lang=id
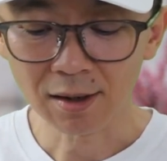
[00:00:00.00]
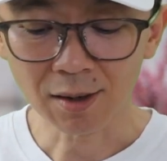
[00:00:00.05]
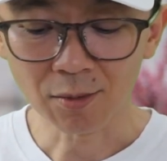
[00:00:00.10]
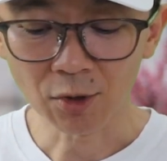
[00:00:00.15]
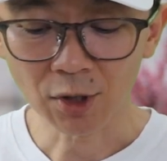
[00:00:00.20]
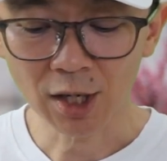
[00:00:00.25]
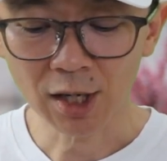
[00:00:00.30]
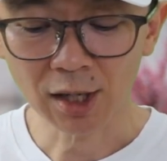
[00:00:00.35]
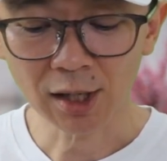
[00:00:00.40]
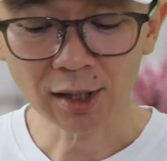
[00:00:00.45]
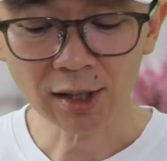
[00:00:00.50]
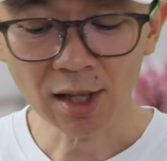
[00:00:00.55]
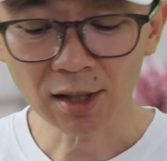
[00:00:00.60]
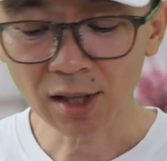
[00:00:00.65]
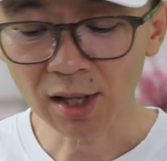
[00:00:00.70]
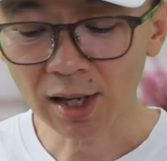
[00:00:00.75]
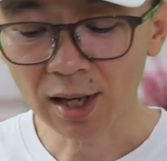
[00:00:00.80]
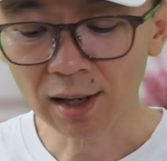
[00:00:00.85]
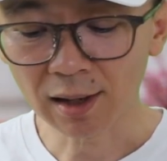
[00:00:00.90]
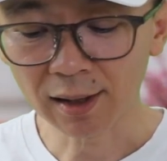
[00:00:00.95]
Kemudian kita
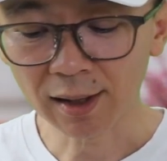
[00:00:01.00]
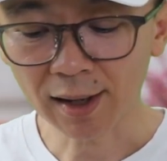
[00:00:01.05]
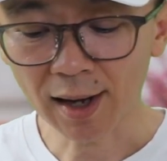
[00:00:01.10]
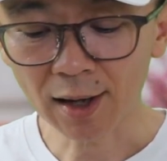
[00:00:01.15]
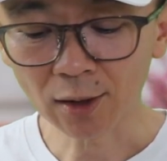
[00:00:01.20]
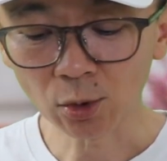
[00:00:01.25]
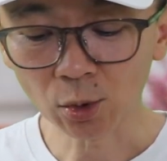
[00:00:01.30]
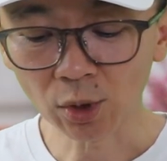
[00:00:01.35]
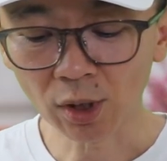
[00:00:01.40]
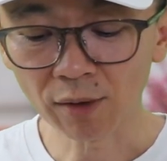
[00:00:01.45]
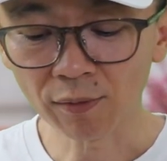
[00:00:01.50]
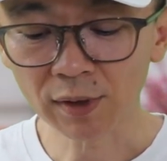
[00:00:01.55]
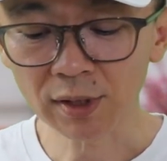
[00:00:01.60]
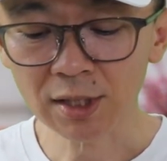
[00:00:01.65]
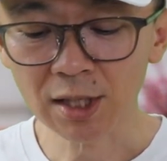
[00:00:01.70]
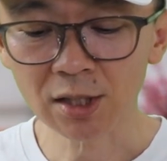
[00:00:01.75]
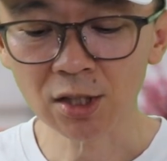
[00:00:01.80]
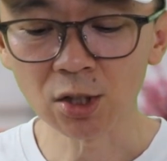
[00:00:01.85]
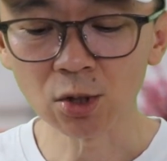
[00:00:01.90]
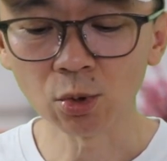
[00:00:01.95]
tinggal klik atur
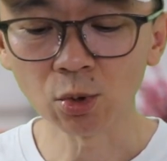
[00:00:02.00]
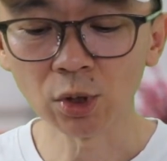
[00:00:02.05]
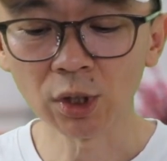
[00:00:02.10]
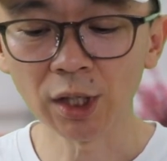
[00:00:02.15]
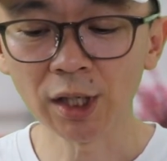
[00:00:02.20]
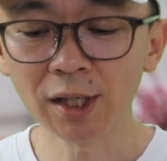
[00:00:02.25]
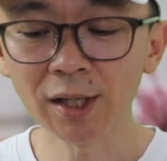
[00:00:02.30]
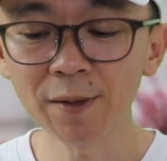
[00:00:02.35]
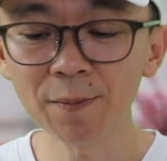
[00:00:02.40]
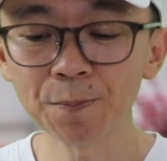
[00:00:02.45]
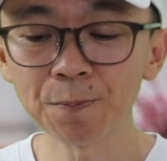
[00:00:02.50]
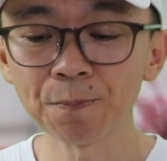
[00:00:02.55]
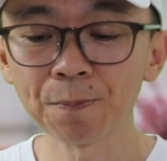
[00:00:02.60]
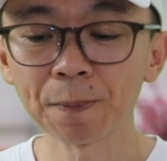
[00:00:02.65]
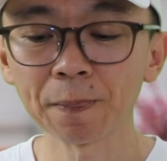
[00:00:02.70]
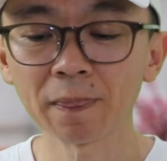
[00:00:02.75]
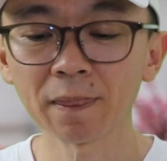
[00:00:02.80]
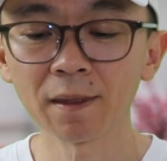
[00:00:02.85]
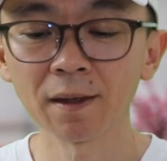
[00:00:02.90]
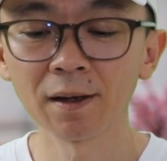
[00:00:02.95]
investasi rutin,
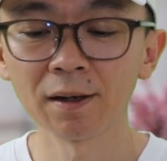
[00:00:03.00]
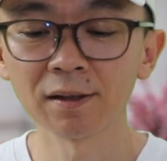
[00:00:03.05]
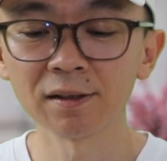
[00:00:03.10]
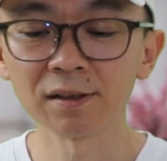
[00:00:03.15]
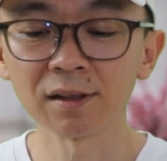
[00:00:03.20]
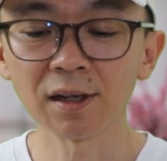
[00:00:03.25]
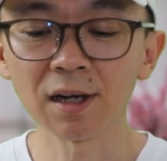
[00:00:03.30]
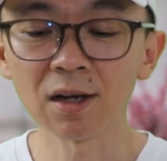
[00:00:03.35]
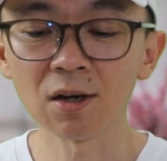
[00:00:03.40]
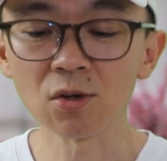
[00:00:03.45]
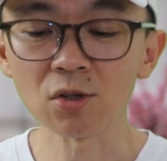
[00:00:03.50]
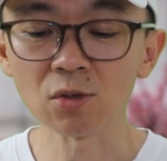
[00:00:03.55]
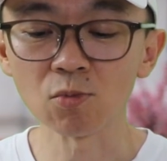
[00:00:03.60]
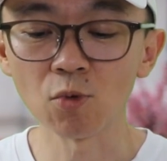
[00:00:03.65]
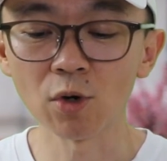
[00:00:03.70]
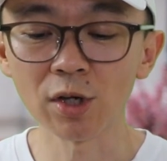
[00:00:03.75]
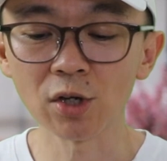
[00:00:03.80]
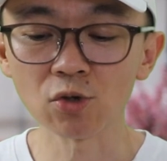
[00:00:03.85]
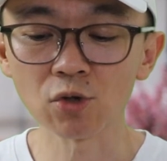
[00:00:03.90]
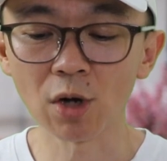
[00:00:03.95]
kalau
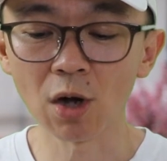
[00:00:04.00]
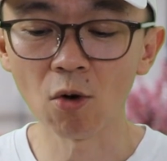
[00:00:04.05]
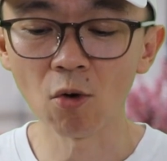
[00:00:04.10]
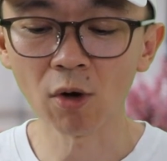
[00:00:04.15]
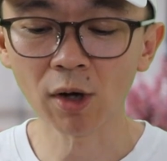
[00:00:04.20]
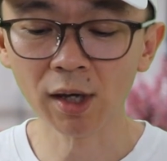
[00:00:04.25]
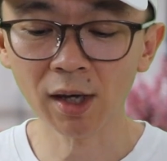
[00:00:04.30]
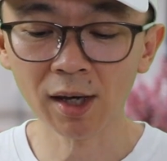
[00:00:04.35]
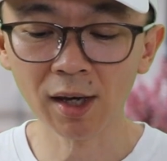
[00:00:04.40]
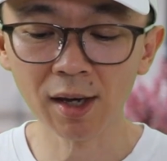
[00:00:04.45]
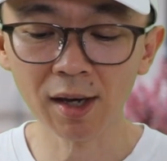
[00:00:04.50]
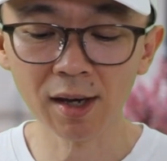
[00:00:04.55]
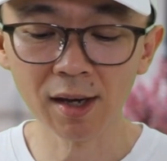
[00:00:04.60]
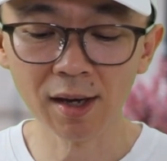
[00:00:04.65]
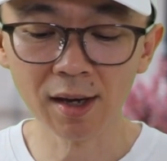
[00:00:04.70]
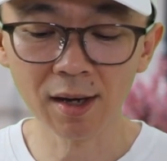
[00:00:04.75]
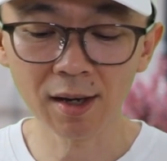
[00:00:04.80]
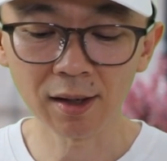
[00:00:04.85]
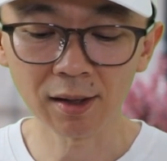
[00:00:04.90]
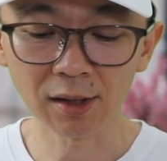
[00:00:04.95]
semuanya sudah oke,
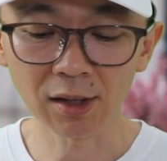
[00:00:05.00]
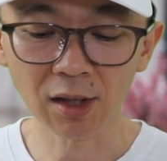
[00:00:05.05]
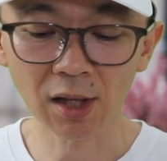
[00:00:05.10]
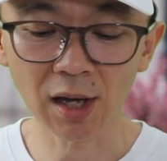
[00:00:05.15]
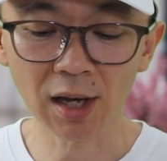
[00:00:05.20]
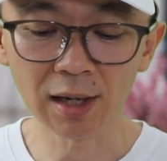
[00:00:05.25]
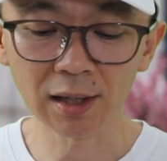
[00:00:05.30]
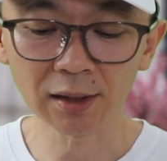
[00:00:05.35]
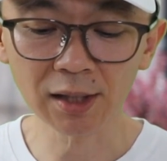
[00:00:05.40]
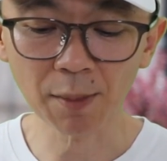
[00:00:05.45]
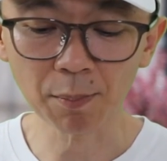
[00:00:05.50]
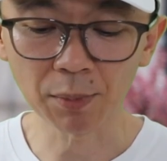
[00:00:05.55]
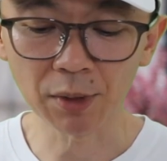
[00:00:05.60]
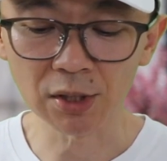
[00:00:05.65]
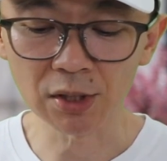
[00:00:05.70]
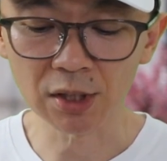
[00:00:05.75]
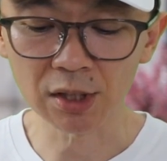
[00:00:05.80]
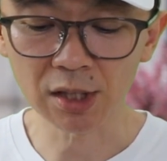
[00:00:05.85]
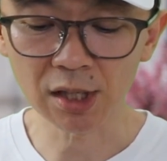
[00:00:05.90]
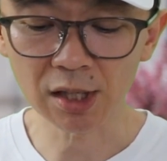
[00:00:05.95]
okay, tinggal tap
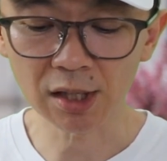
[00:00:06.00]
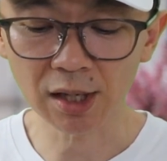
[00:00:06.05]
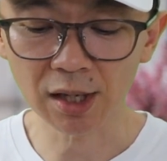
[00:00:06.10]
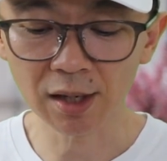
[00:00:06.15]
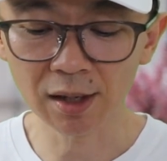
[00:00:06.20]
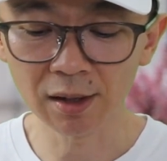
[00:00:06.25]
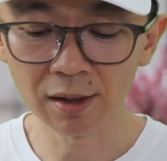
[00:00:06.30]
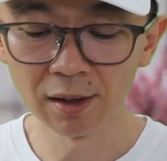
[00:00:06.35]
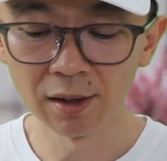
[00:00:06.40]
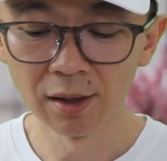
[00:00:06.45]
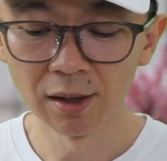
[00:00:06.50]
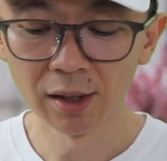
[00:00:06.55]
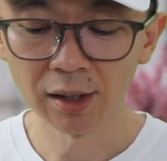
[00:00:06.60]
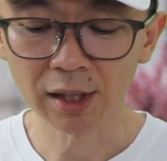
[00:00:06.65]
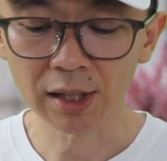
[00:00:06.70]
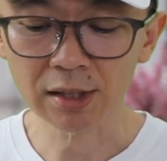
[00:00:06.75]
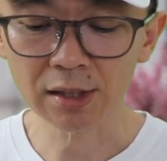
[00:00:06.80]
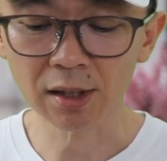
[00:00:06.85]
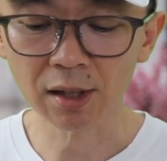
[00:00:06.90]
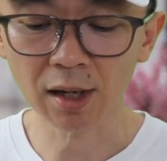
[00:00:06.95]
di sini dan
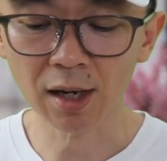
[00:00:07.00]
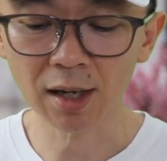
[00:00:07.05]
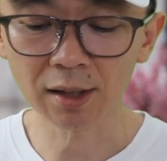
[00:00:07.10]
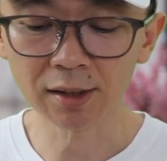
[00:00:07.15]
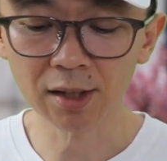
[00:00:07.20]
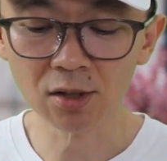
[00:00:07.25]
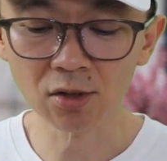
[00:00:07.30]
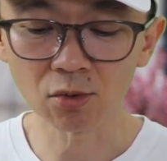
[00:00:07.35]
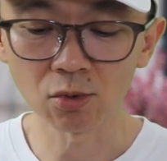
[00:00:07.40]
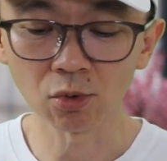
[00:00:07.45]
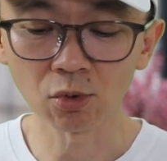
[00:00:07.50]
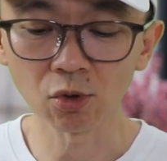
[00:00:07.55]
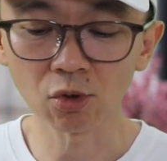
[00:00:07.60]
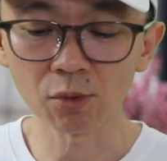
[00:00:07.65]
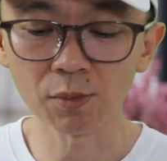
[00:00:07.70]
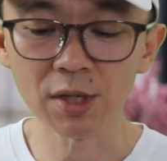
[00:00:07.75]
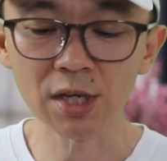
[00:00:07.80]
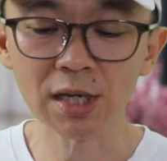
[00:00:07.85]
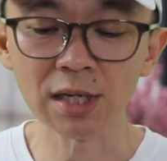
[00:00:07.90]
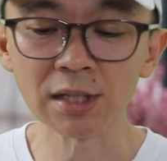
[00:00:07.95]
geser ke atas
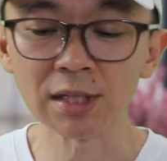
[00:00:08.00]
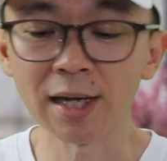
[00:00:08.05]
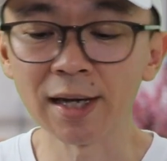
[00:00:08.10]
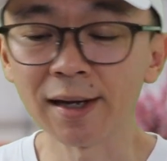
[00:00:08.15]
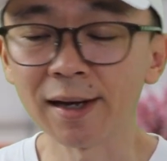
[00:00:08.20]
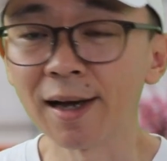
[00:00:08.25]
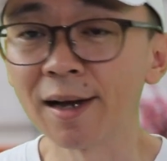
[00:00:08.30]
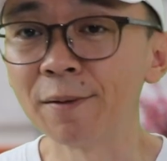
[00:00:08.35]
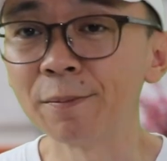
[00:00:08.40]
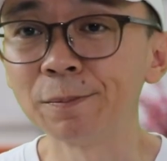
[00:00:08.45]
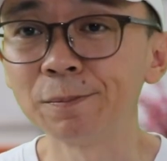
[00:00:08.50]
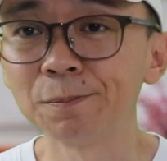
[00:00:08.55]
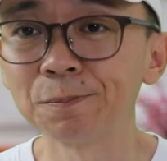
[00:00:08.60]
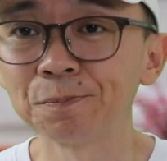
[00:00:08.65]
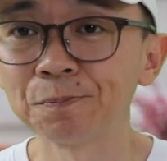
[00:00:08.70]
untuk menyelesaikan.